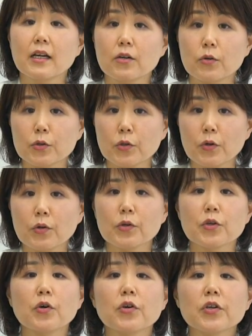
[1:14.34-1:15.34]
この
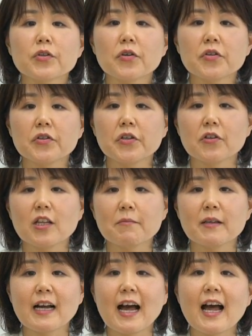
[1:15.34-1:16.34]
教育という営
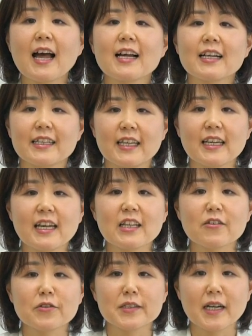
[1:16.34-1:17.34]
みが人
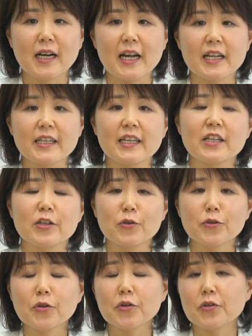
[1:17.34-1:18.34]
間と社会に
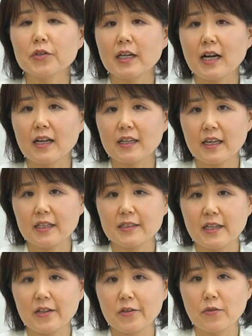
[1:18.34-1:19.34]
どのように関係し
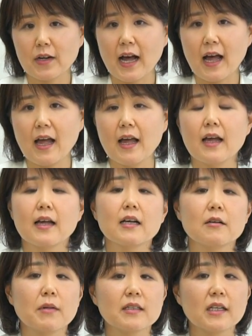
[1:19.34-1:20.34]
ているのか
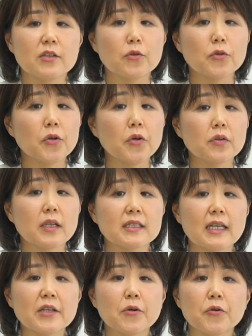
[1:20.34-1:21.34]
またどのような
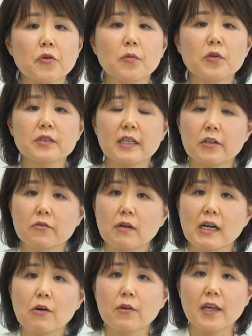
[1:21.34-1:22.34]
作用を及ぼしている
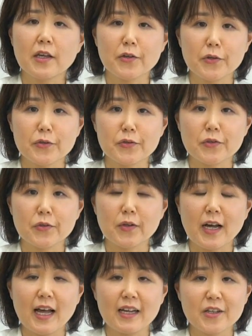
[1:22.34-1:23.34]
のかを研究するの
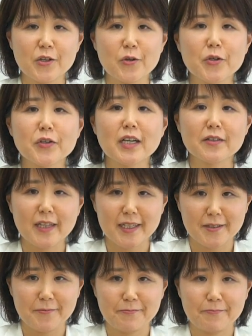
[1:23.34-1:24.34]
が教育学で
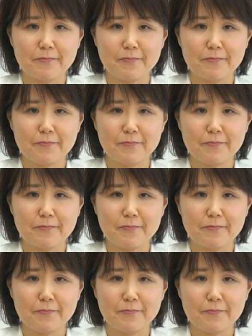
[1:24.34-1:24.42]
す